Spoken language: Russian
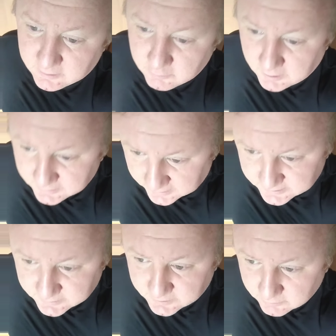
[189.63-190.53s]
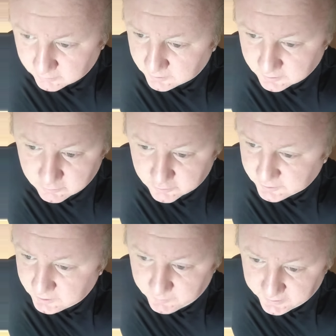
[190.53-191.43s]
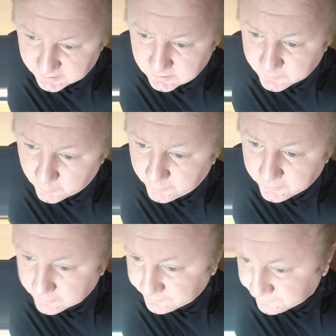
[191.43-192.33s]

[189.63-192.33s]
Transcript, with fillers: Ну а дальше-то что? Курс же не менялся, вспомните.